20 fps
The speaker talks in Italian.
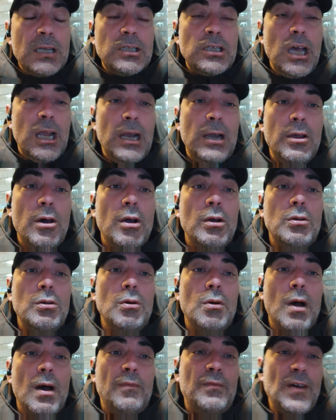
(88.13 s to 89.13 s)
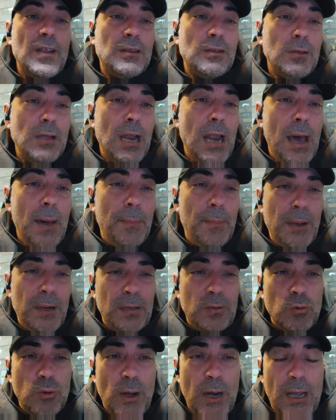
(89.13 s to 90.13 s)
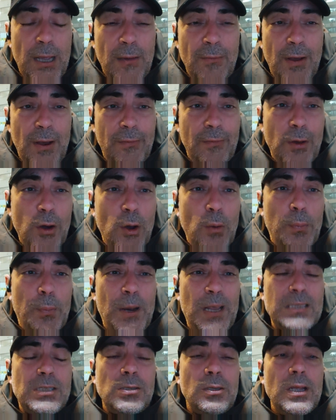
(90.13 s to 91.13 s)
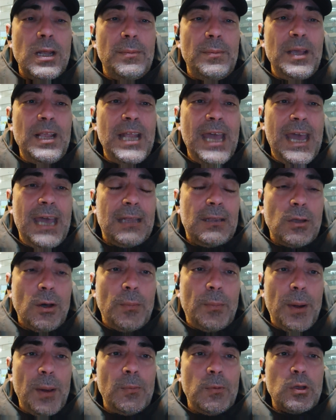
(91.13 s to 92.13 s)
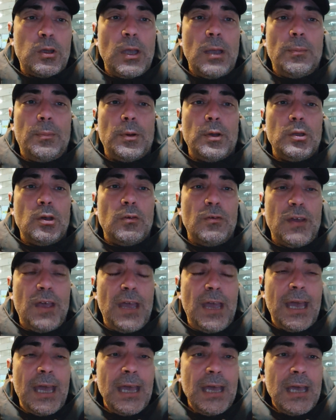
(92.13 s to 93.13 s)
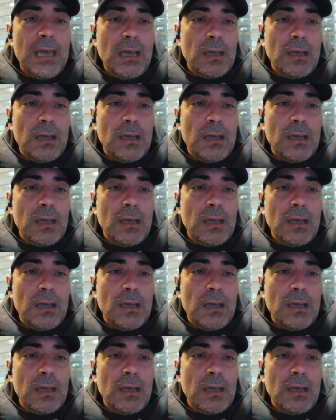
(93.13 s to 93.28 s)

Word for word: Cialanoglu ha fatto delle aperture che valevano il prezzo del biglietto, primo tempo dove,